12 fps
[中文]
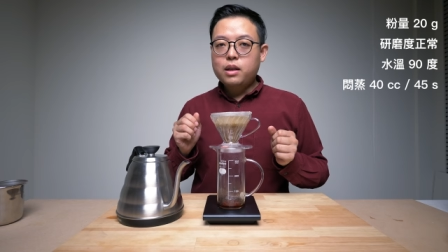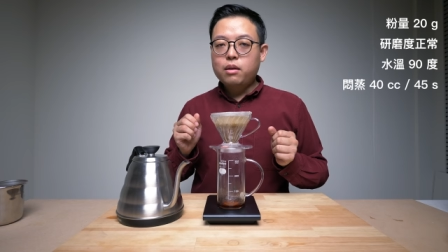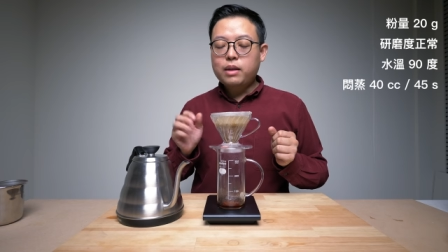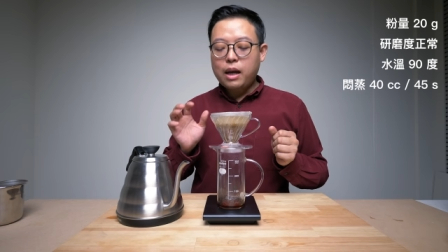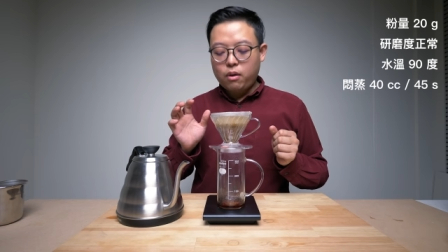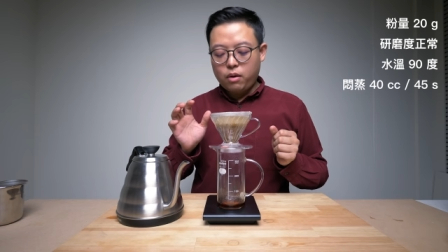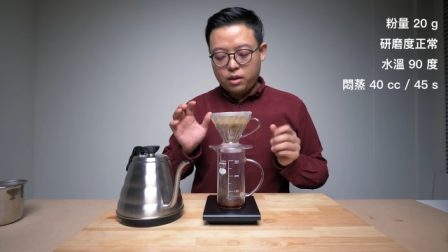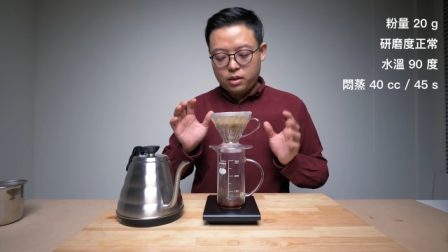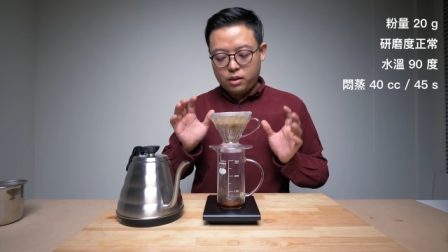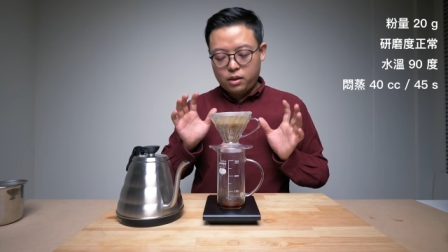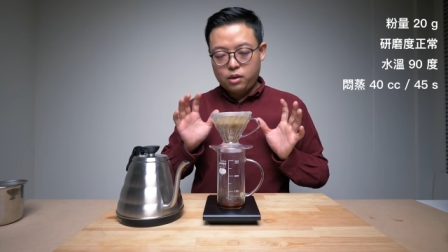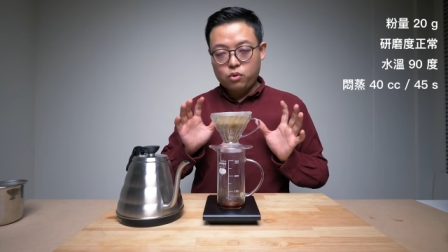然后待会
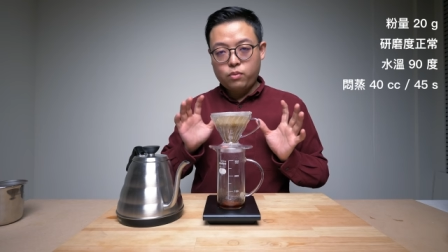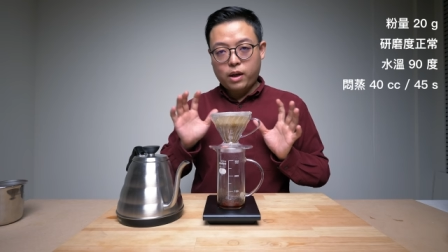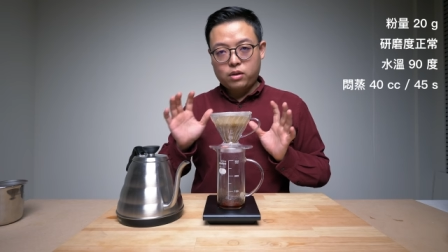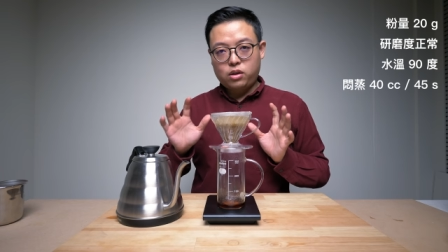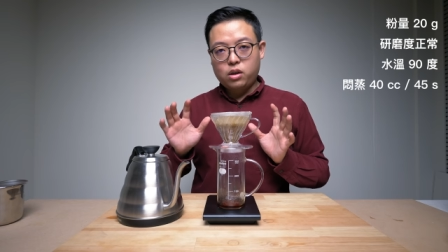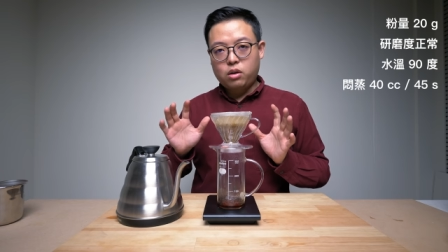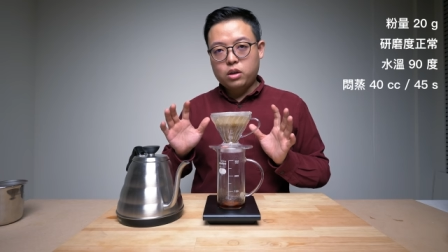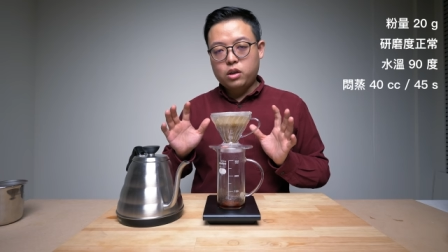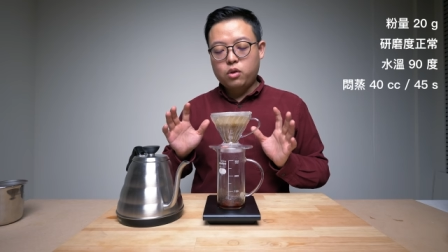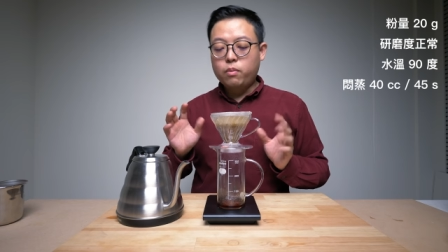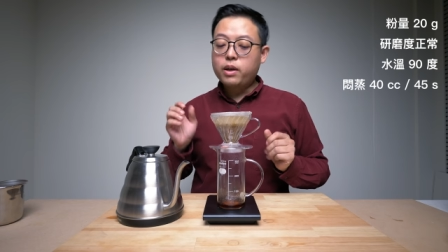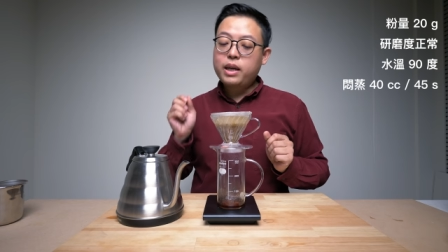呢，四十五秒之后
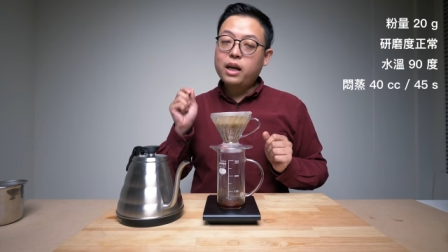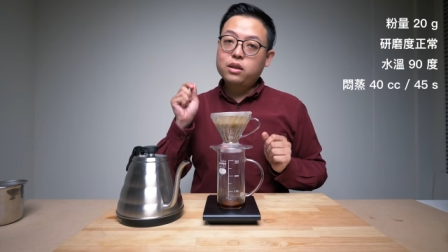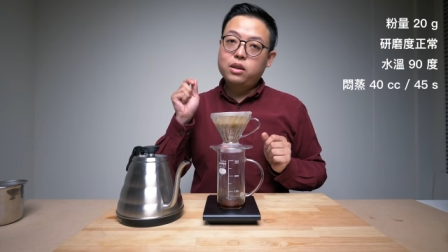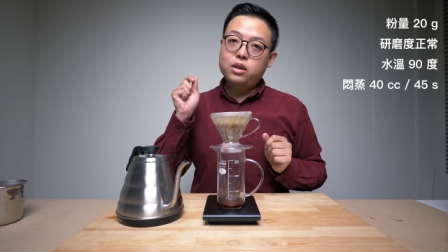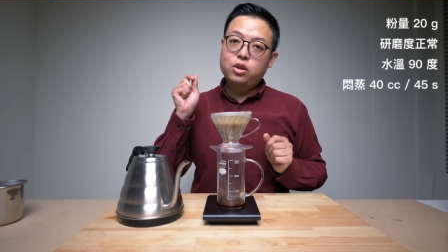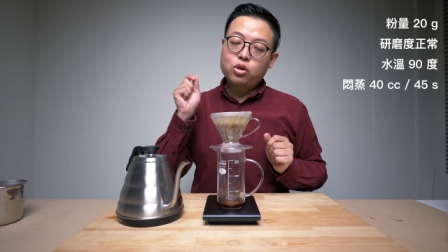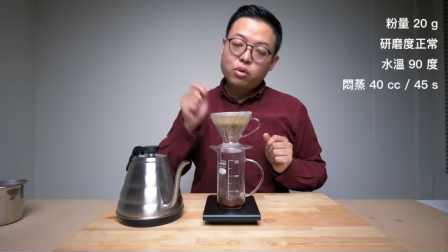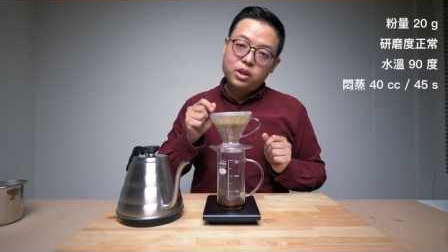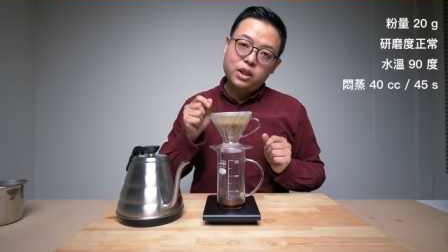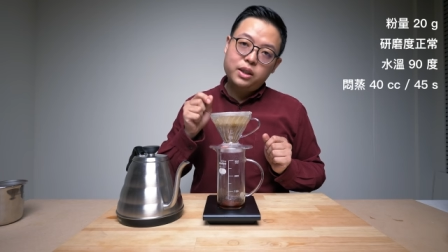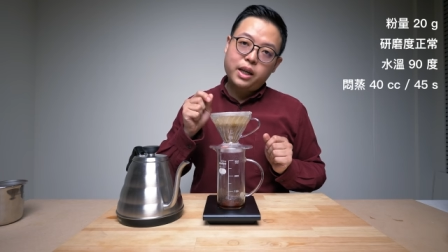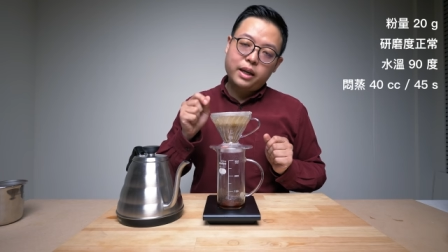呢，我们一样是中
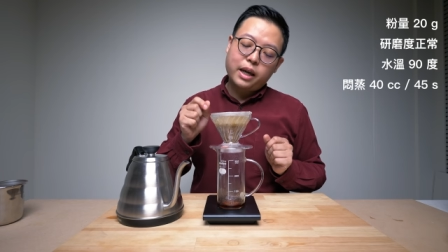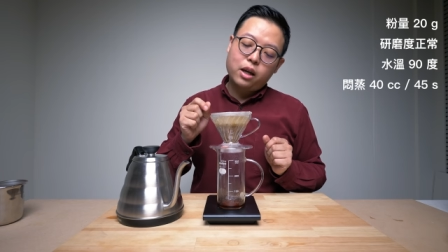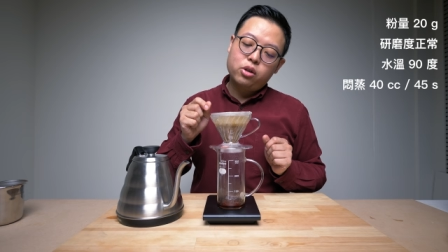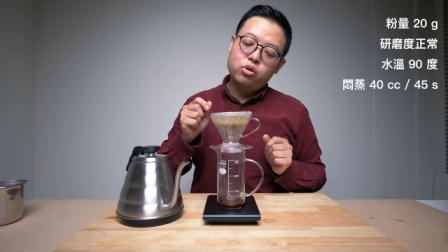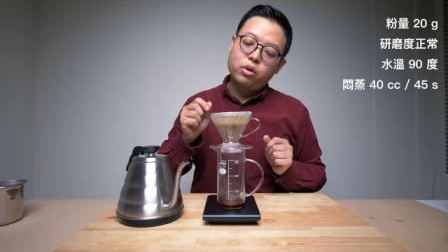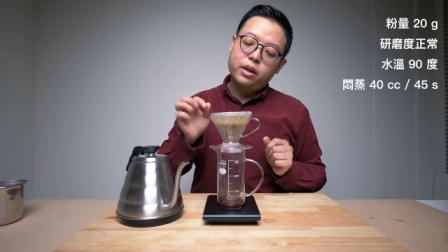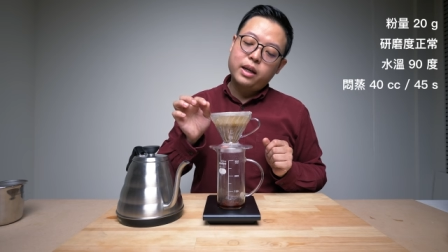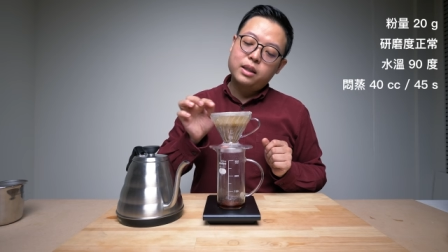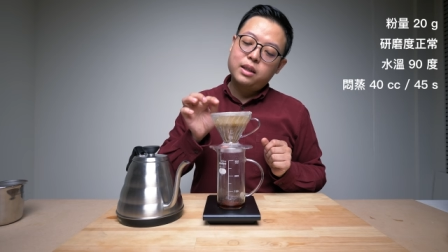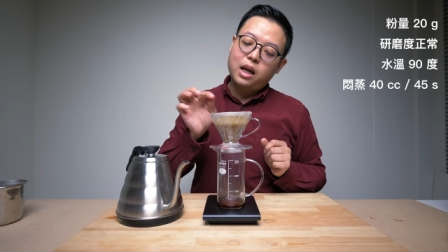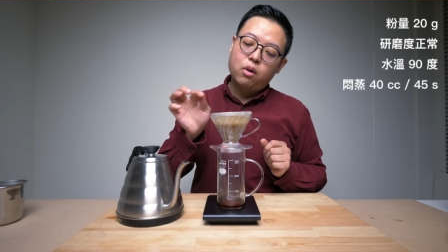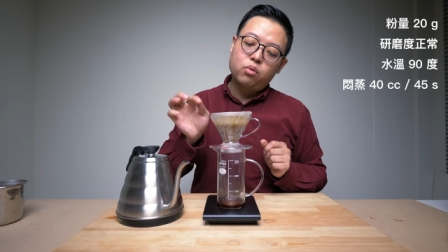心点给水，一样
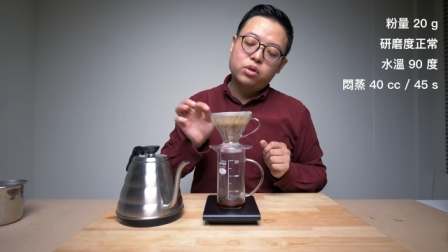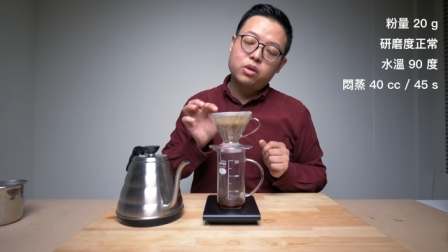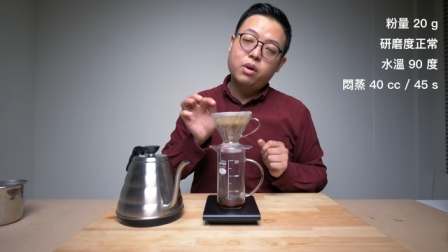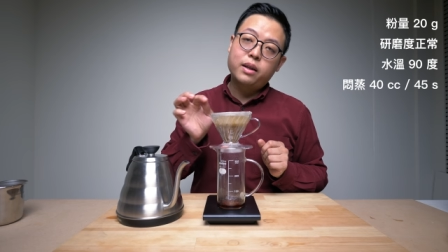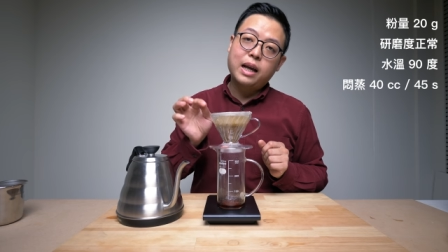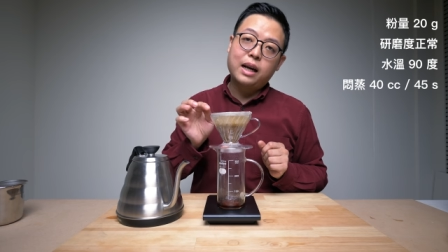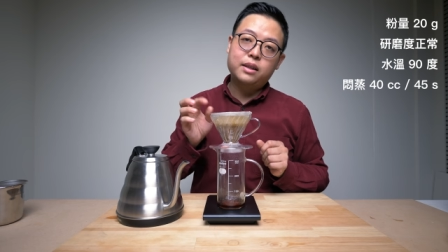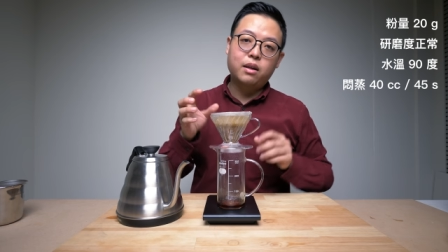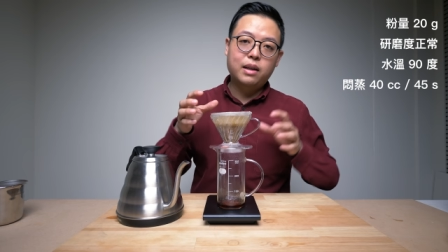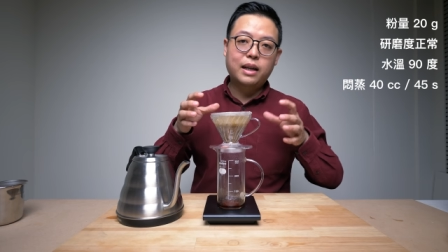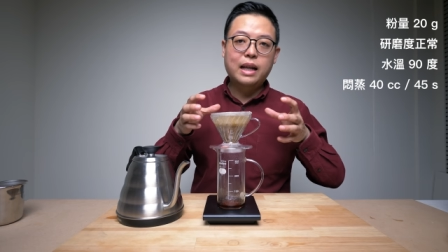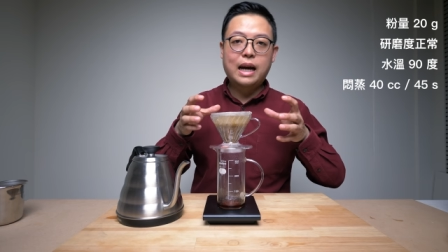是绕五十块大
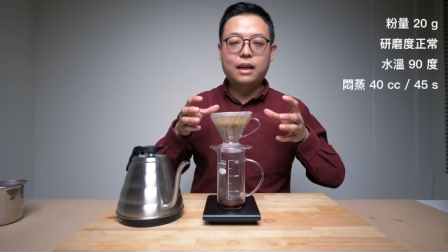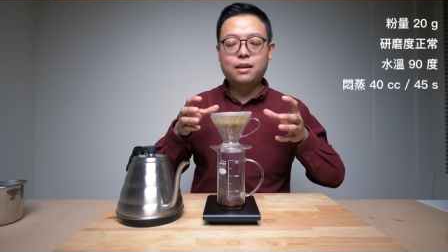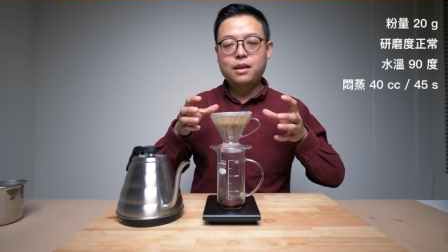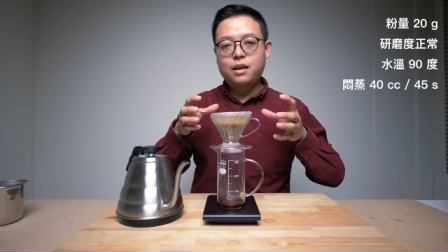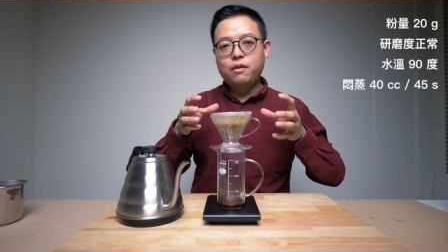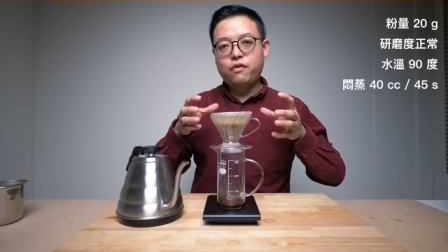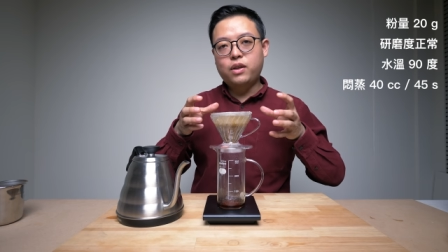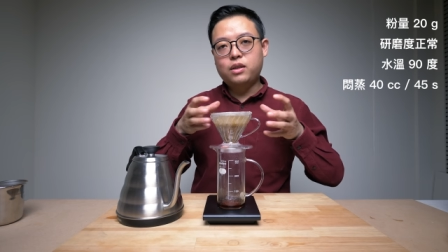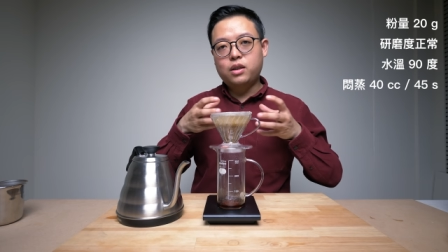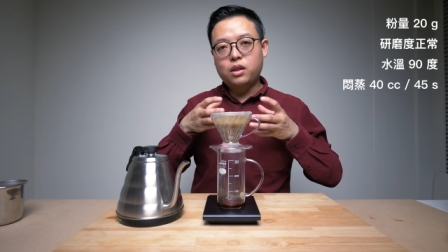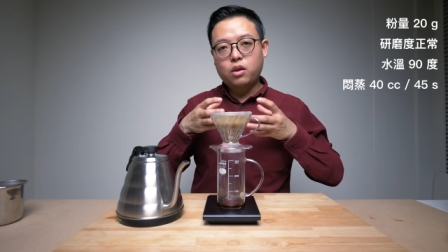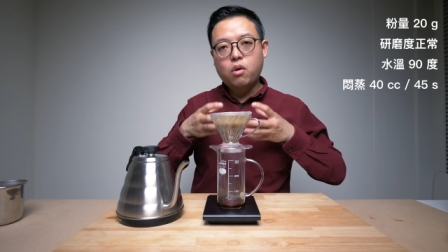小，让它粉
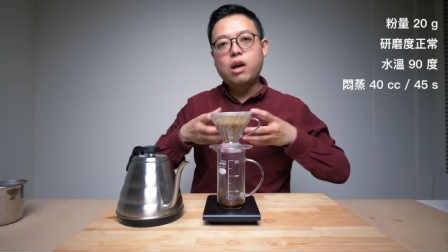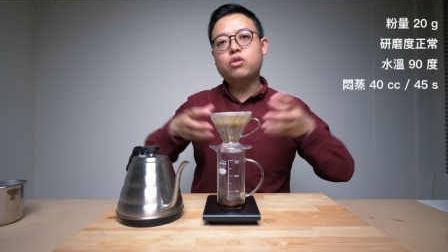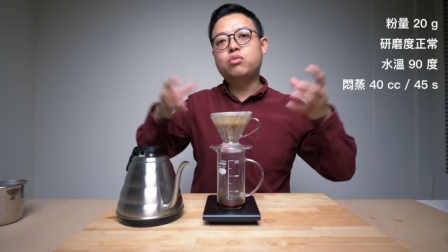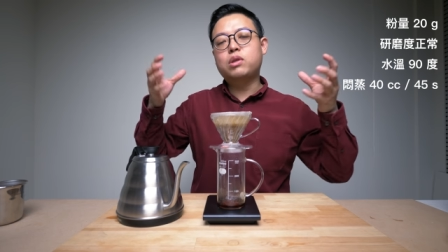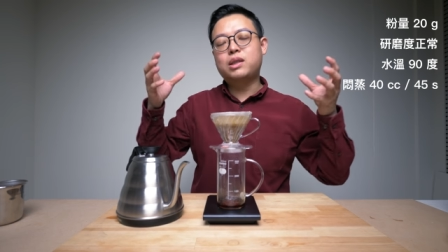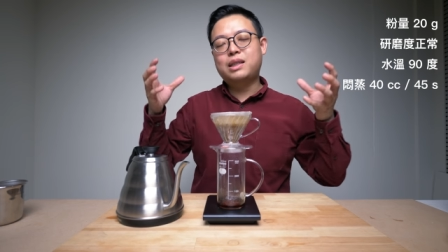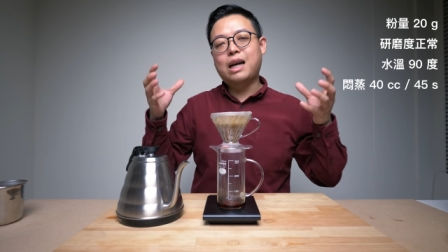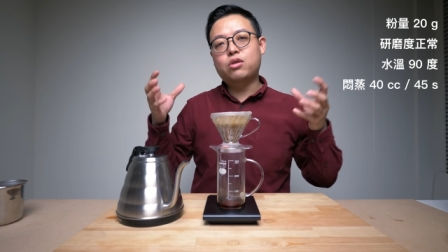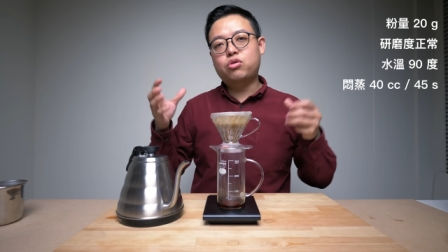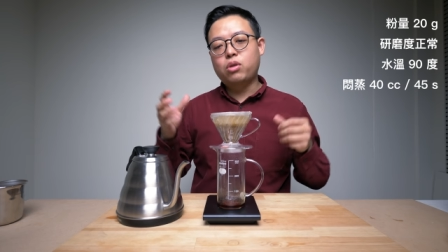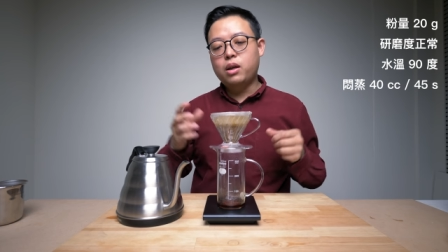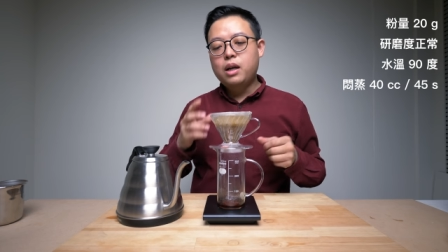尘快速的上
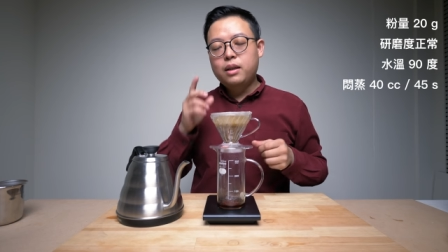水。